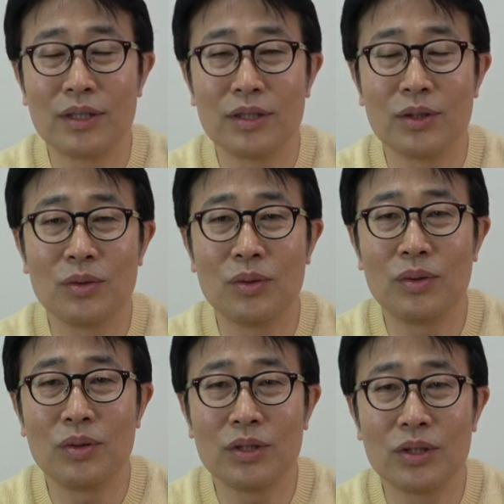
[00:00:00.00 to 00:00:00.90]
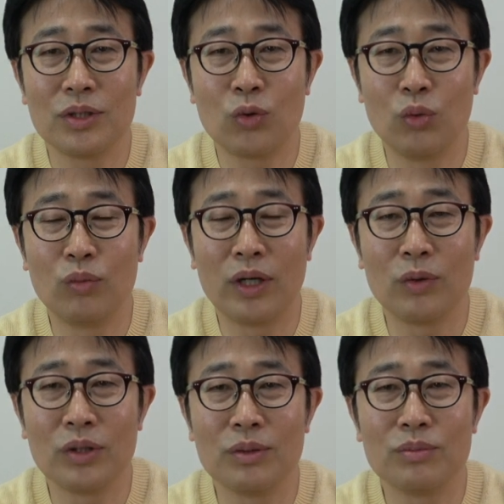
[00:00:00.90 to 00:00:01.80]
그리고 현재
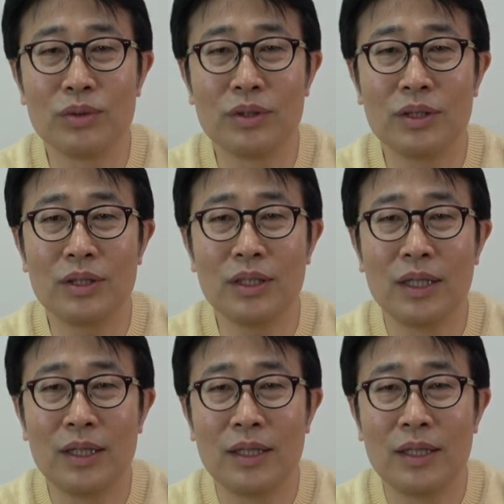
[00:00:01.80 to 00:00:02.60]
공부하고 있는 분들,